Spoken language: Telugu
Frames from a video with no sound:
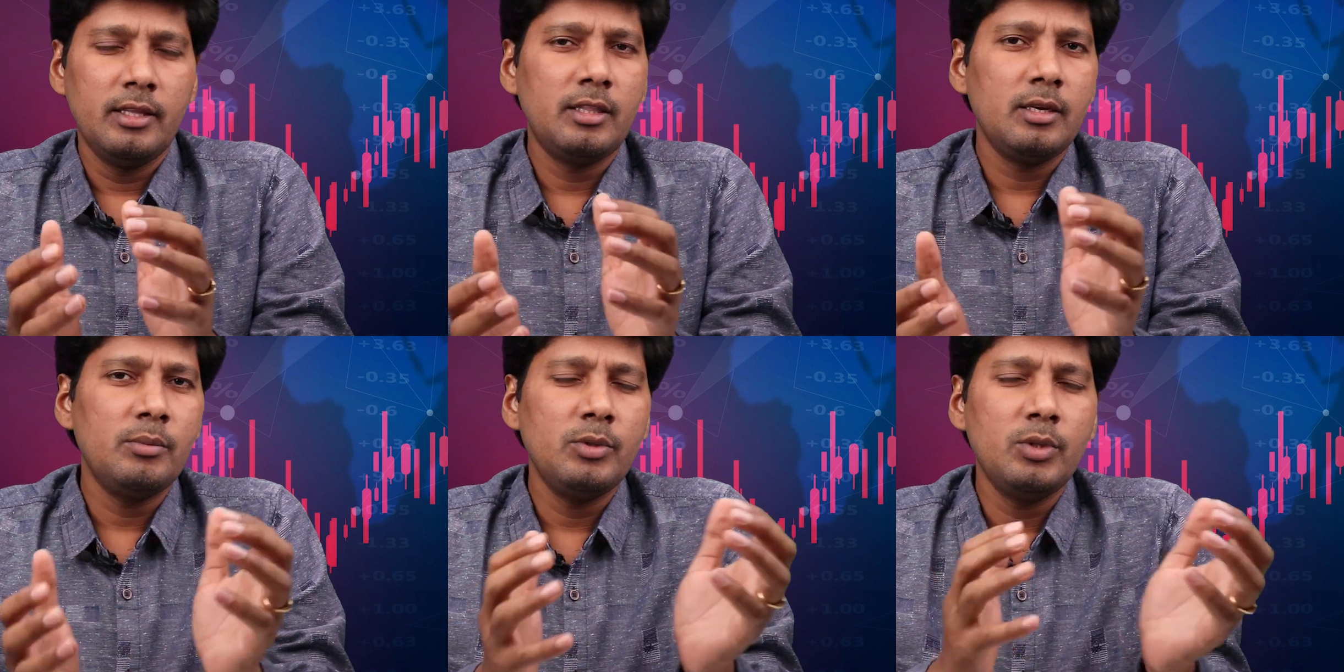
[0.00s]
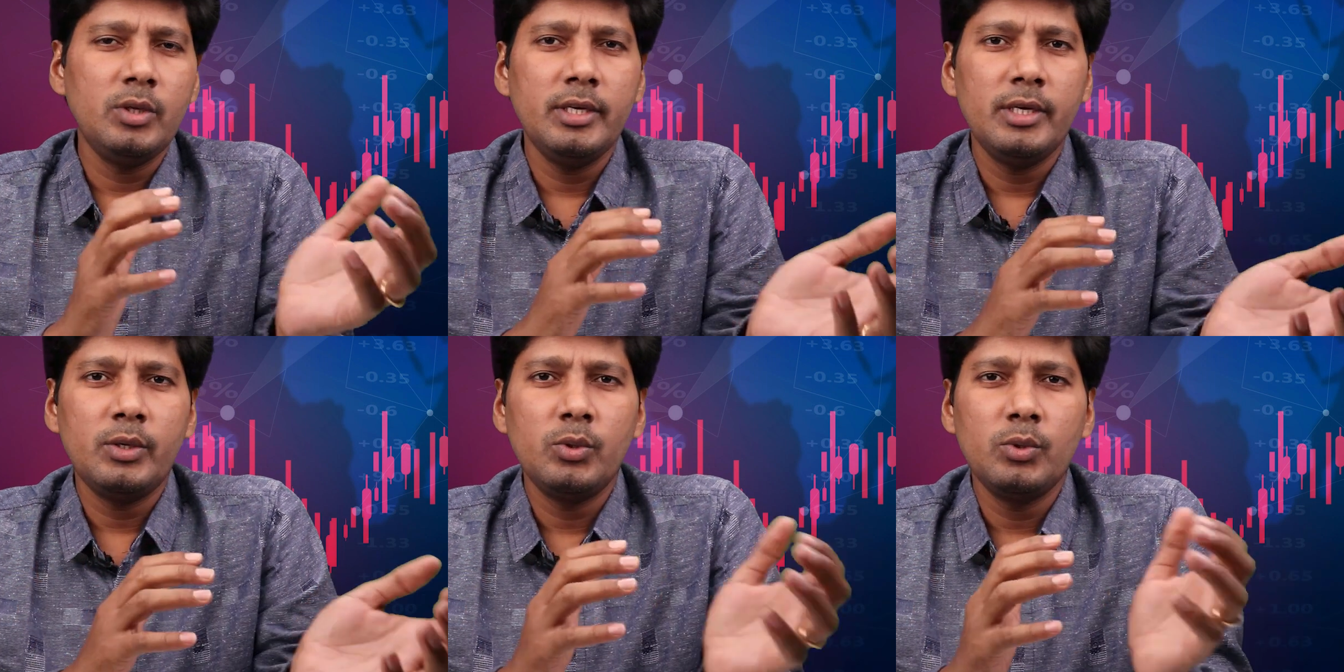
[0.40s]

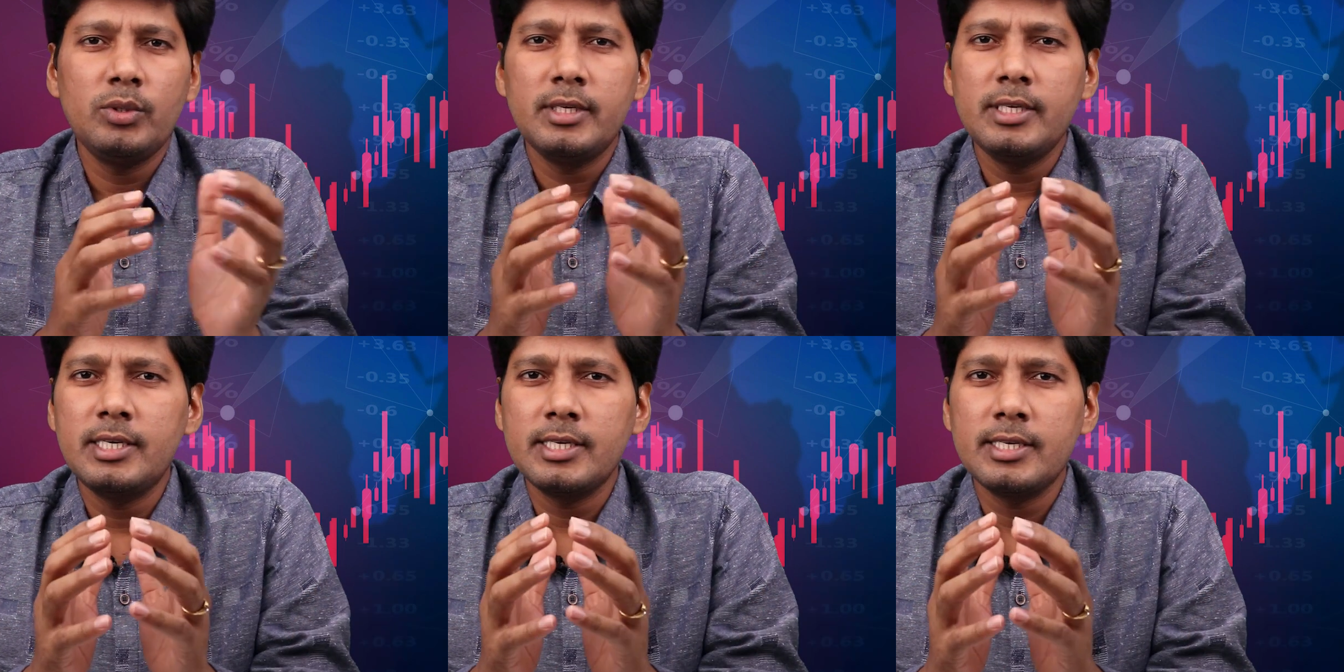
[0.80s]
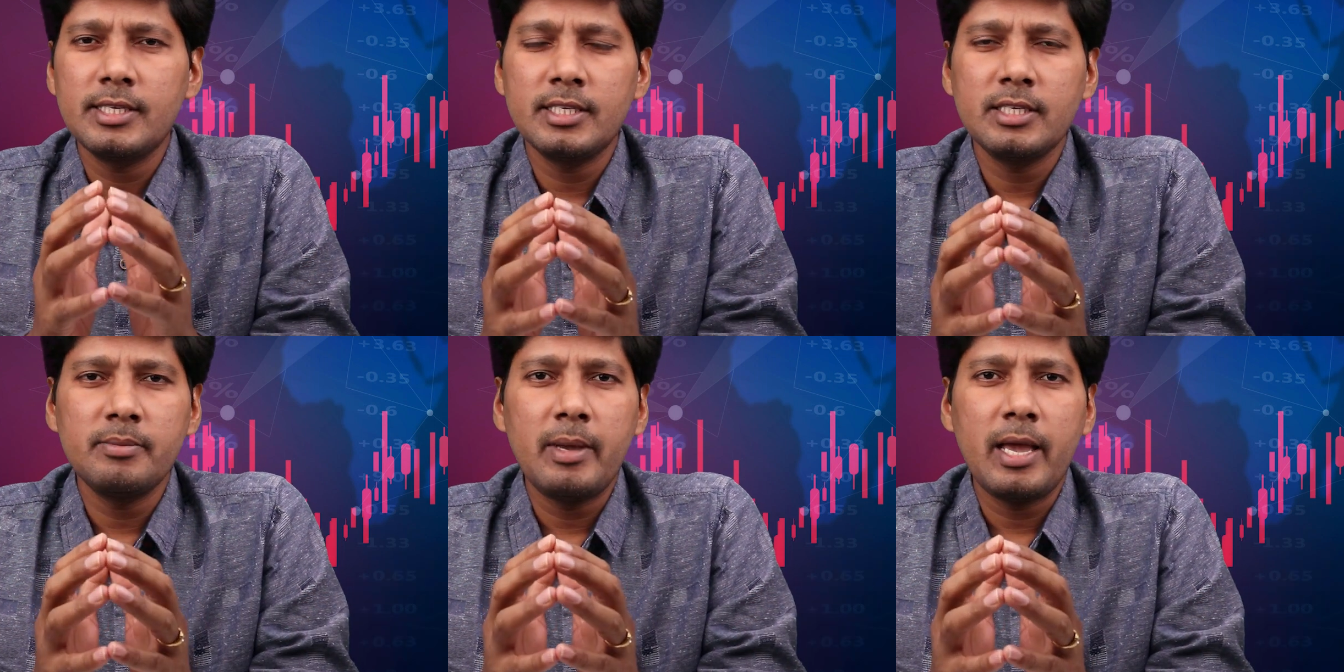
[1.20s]
ఇంతకుముందు నేను టూ త్రీ
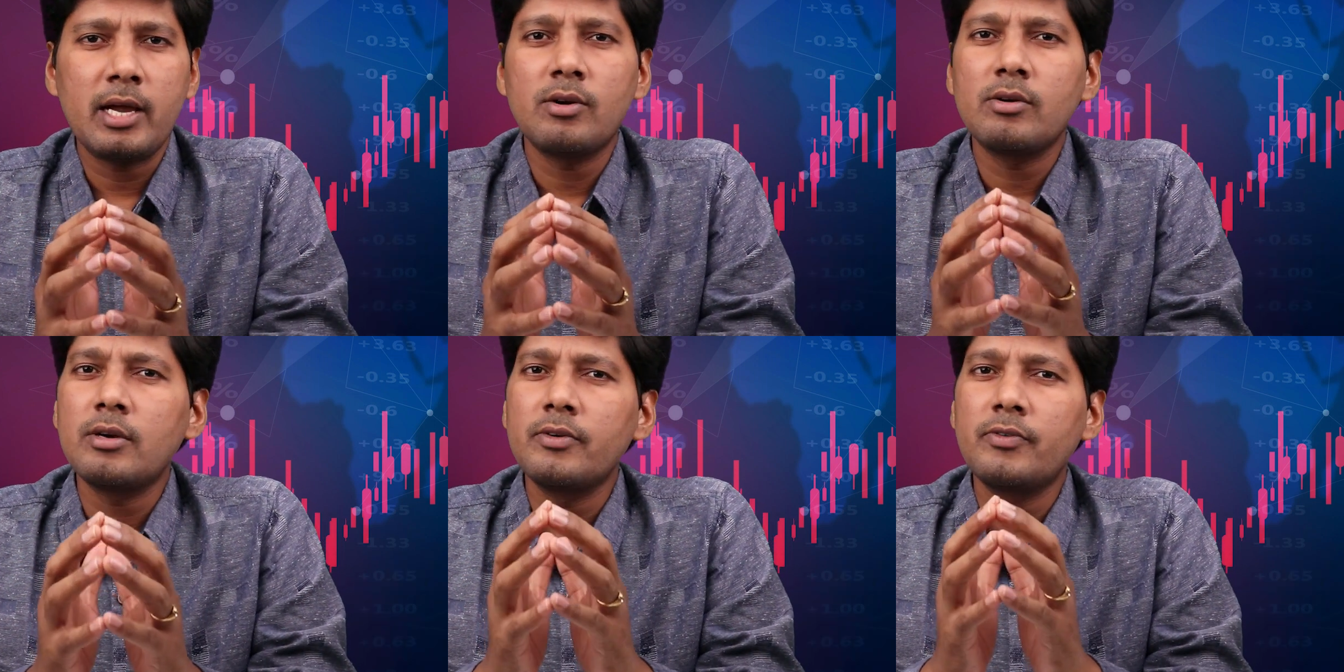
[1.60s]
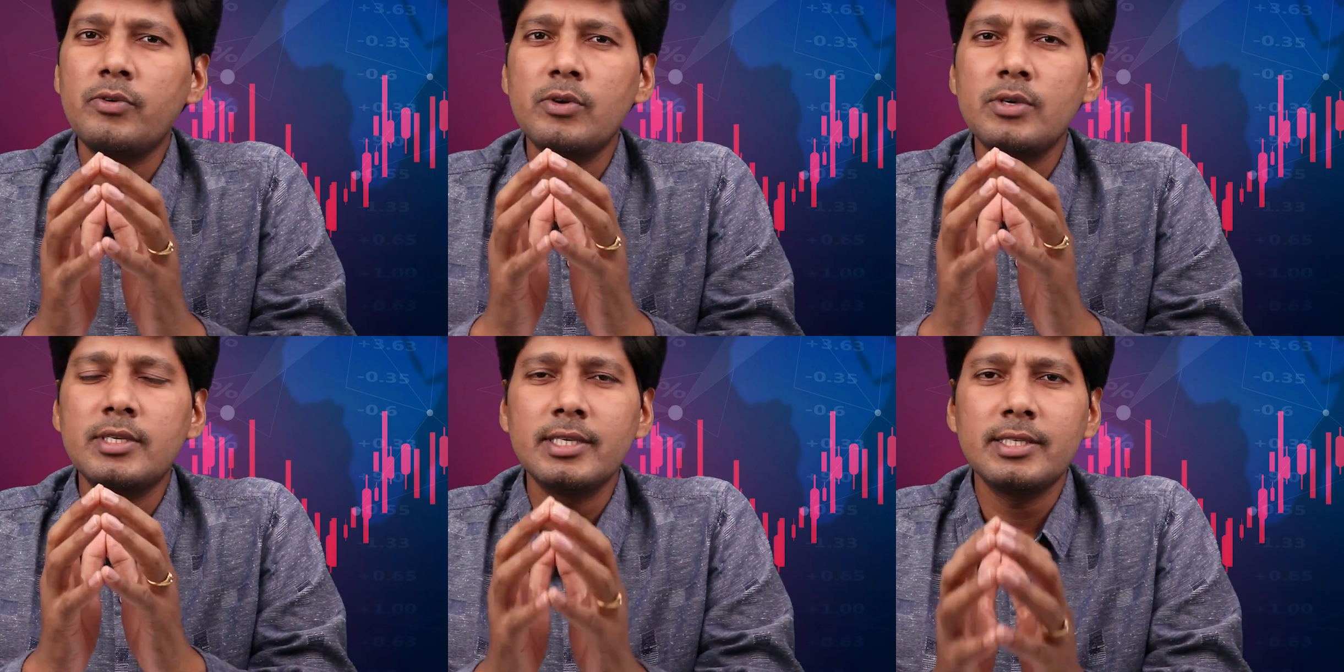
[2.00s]
సెషన్స్ బ్యాక్ ఒక
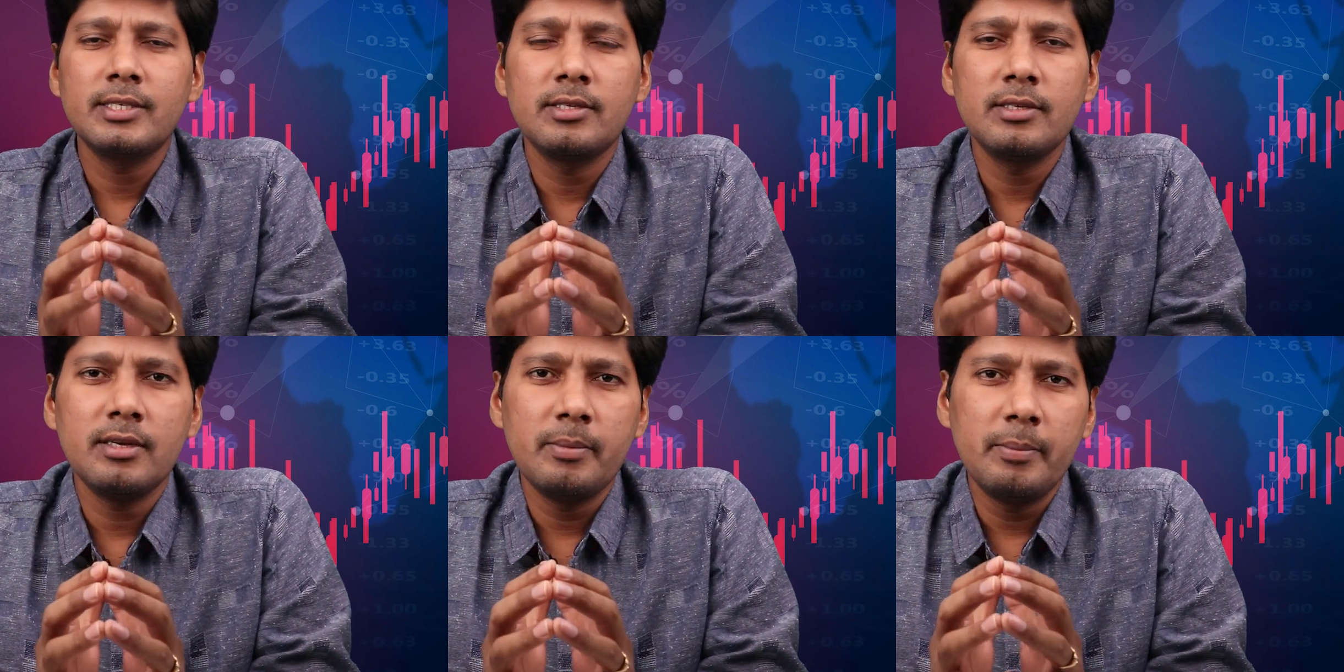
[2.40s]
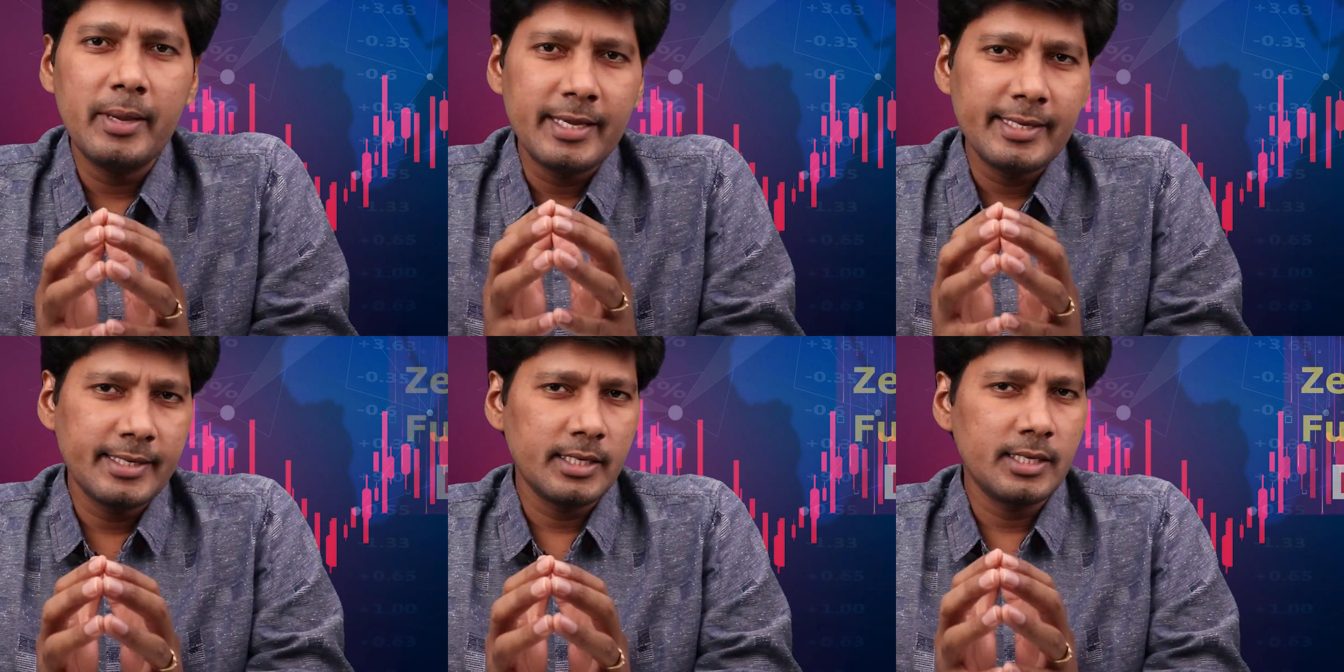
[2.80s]
ఫ్యూచర్స్
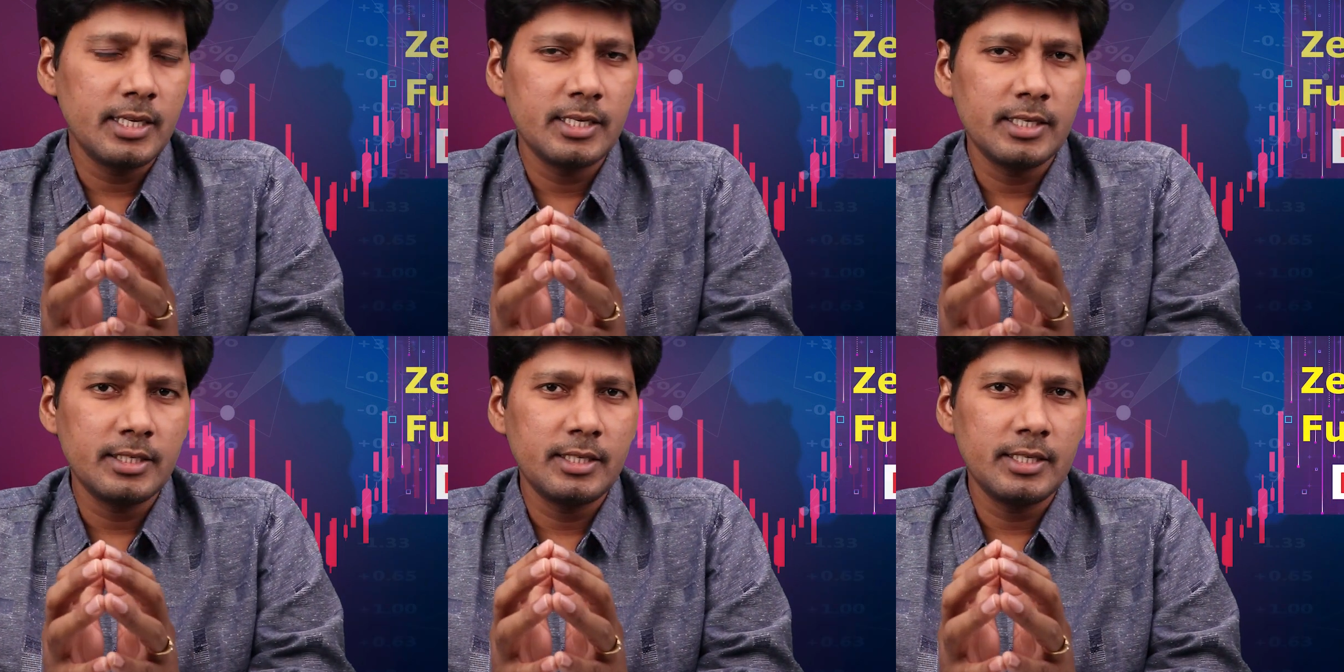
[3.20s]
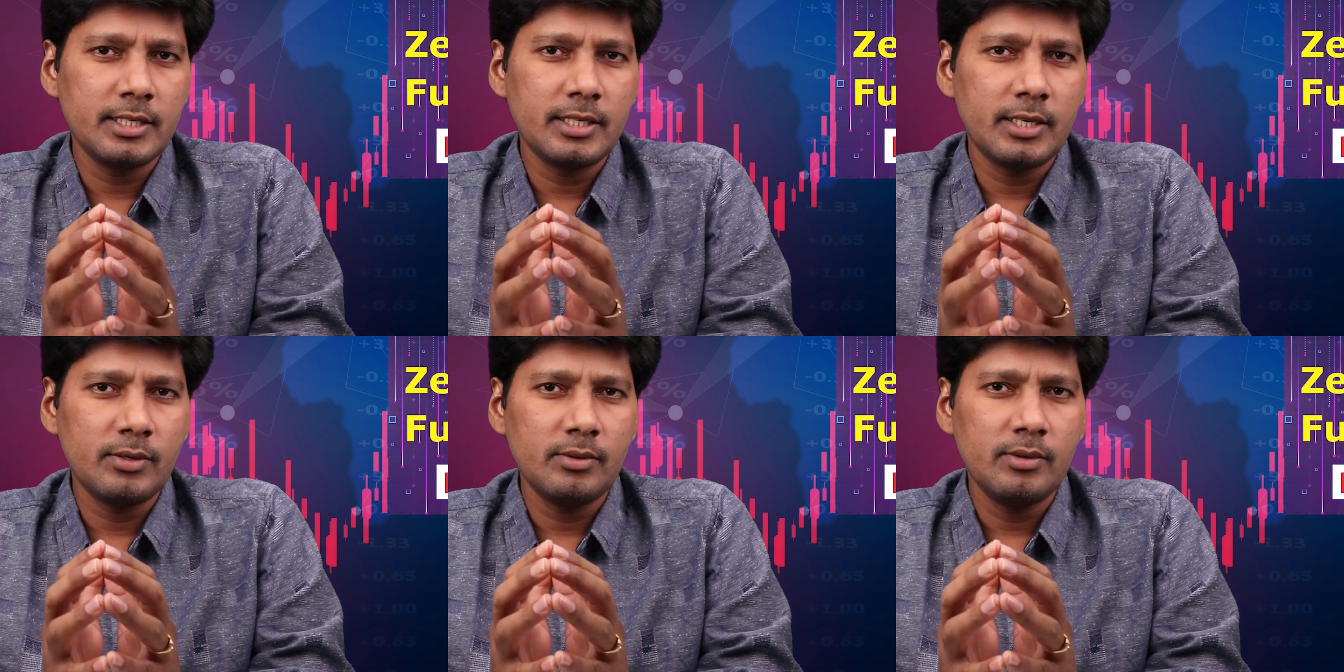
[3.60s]
బేసిక్ సెషన్
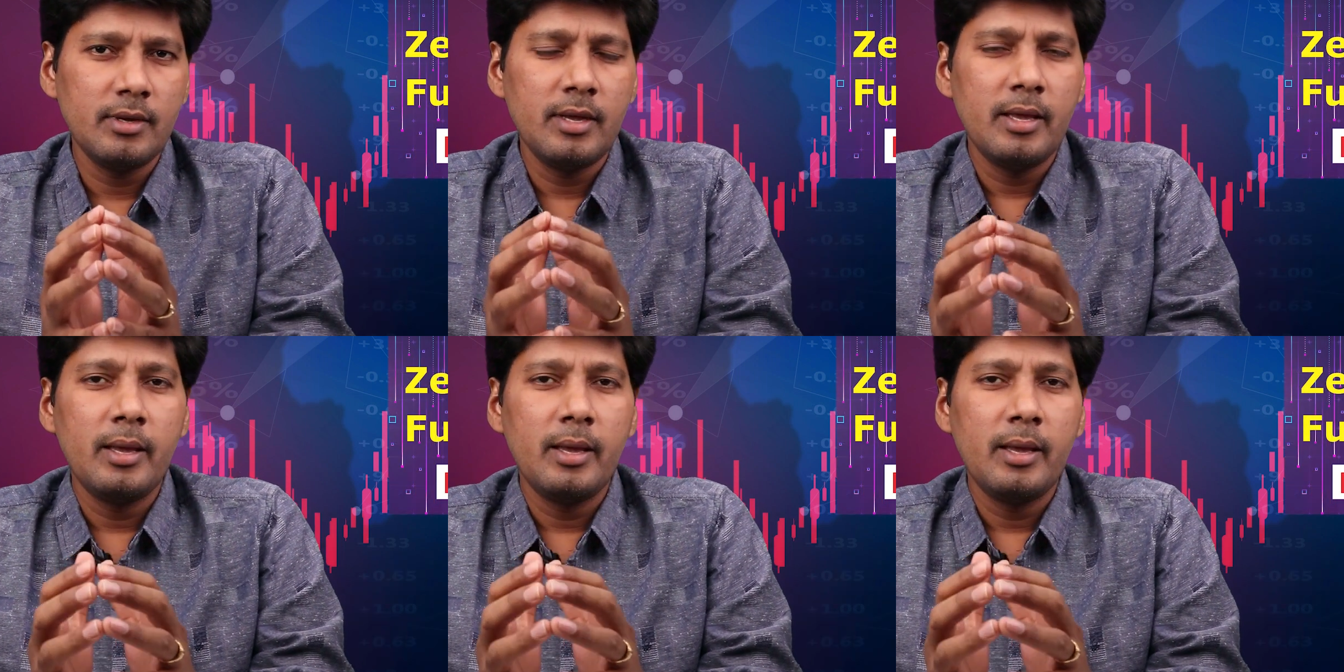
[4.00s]
చేశాను